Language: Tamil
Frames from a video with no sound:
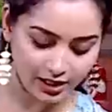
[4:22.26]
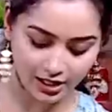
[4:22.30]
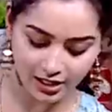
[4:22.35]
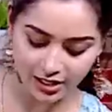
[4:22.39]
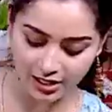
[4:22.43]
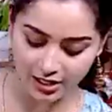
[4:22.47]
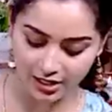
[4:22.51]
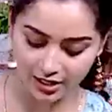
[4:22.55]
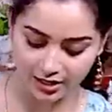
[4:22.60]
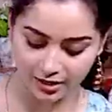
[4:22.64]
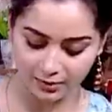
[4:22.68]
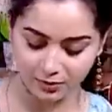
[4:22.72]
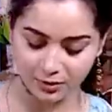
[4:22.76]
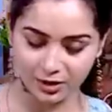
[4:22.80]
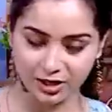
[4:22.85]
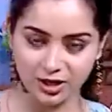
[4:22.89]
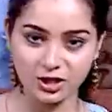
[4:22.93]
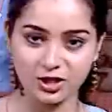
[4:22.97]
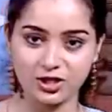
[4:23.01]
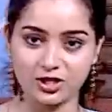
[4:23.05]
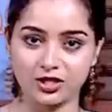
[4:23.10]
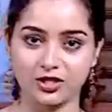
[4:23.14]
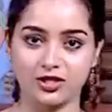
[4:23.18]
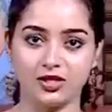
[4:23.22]
எல்லாம் நம்ம
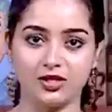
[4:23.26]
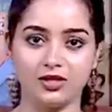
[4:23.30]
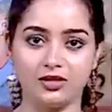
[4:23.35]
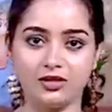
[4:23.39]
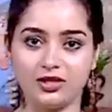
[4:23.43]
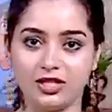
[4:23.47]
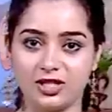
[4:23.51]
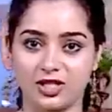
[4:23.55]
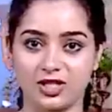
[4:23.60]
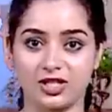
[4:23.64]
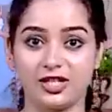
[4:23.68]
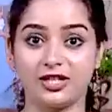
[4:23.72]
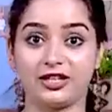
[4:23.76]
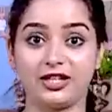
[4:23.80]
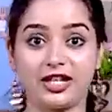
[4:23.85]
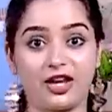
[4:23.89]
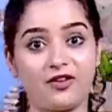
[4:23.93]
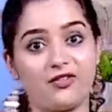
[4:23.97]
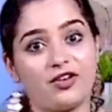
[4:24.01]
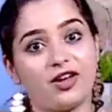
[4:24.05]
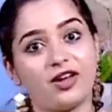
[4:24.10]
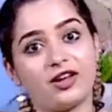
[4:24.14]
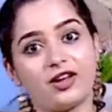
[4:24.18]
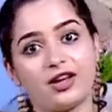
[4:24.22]
டிஷ்ஷு டிஷ்ஷில்
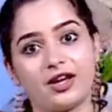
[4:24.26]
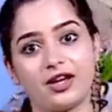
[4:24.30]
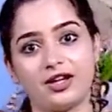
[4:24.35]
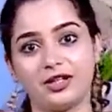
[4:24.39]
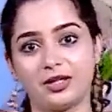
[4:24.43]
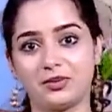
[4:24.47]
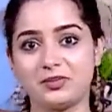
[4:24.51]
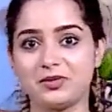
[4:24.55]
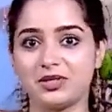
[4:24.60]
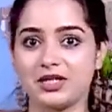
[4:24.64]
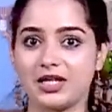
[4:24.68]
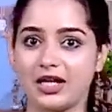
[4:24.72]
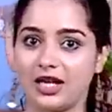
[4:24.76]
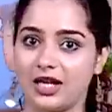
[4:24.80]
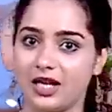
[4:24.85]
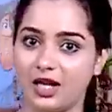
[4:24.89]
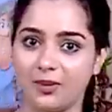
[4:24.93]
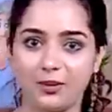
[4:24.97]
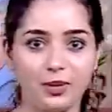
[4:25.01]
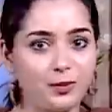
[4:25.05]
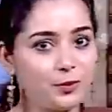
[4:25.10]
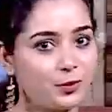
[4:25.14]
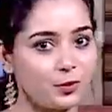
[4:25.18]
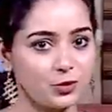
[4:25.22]
தேவையான ஐட்டம்ஸ்
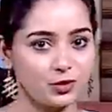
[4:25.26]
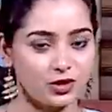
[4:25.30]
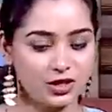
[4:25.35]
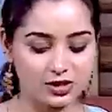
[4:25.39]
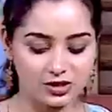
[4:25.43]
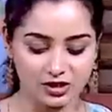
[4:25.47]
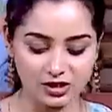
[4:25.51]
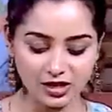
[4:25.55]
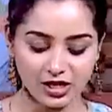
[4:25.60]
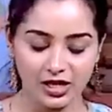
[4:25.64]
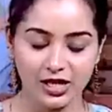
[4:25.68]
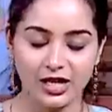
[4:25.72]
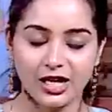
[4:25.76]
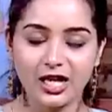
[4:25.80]
எல்லாமே போட்டாச்சு